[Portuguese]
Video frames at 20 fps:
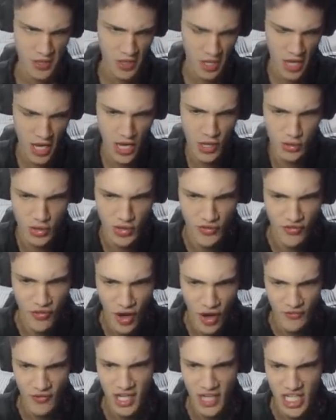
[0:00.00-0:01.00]
eu que
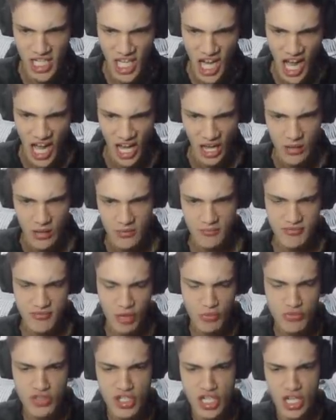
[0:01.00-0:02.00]
vou avaliar.
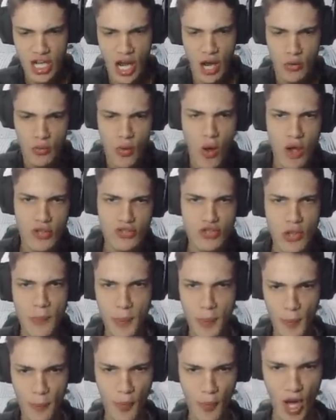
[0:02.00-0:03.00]
Então diga, qual é a sua
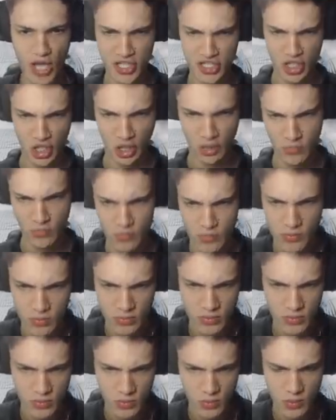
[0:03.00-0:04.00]
proposta?
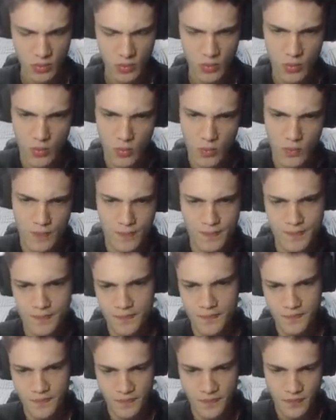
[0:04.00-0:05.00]

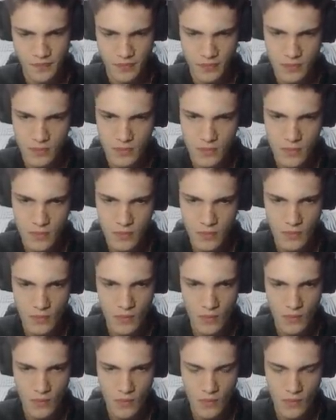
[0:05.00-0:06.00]
Hum, eu estou
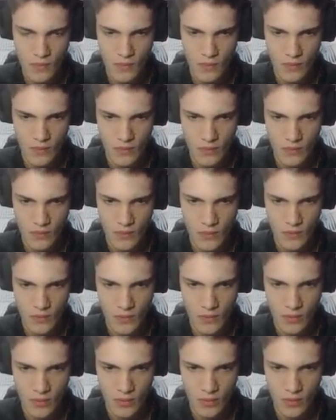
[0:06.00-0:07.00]
querendo
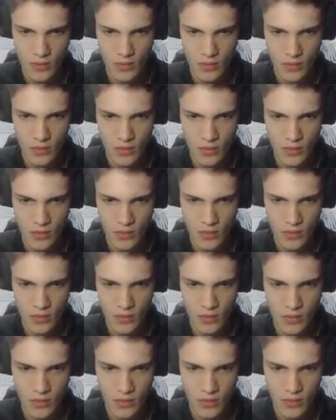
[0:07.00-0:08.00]
acabar com o
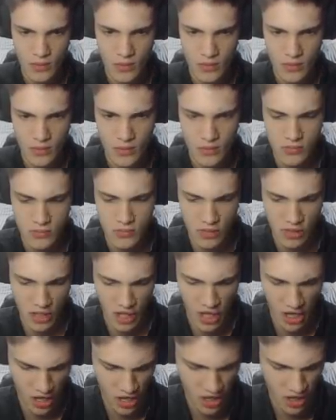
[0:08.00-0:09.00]
Homem-Aranha. Ah,